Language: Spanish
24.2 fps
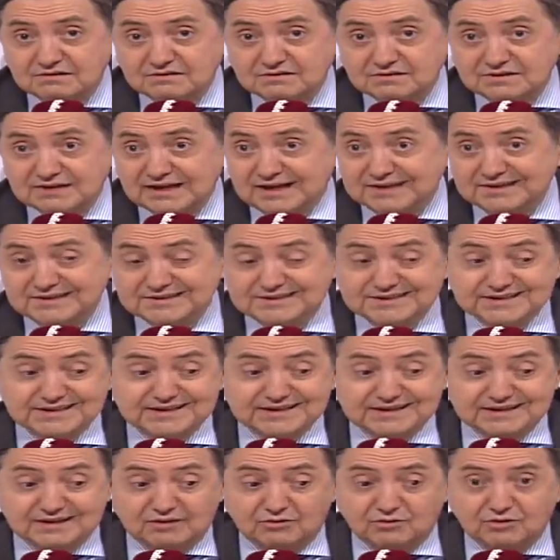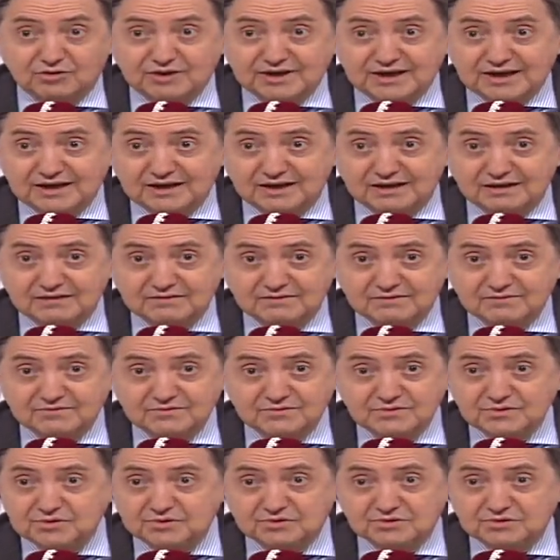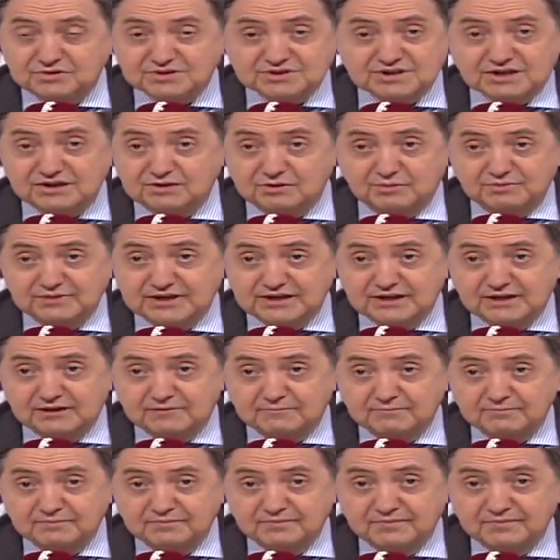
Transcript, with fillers: o sea, ni siquiera ojea, no, no, es que no mira,